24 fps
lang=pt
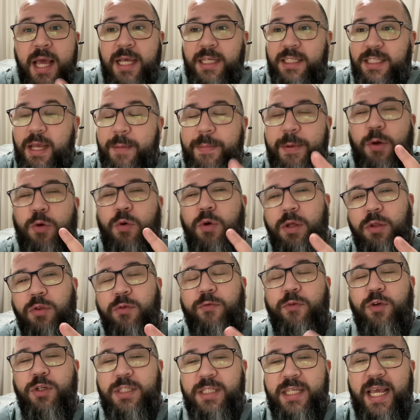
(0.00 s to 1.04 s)
Sabe quando
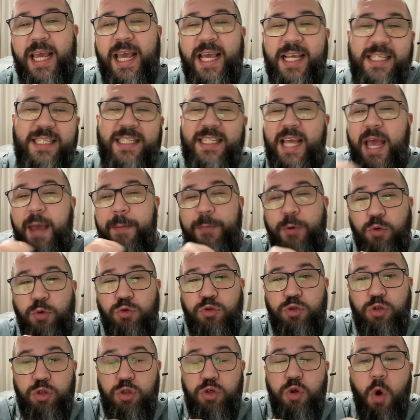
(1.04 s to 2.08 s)
você recebe um
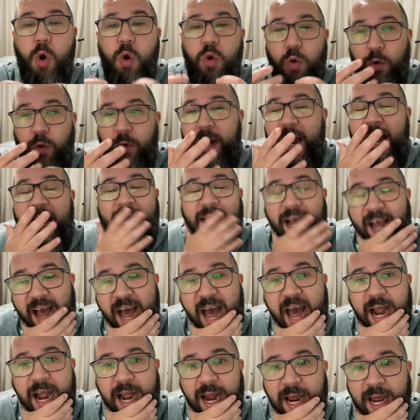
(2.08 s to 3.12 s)
soco na
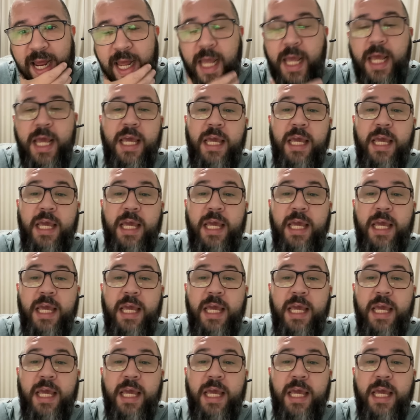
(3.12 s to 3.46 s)
cara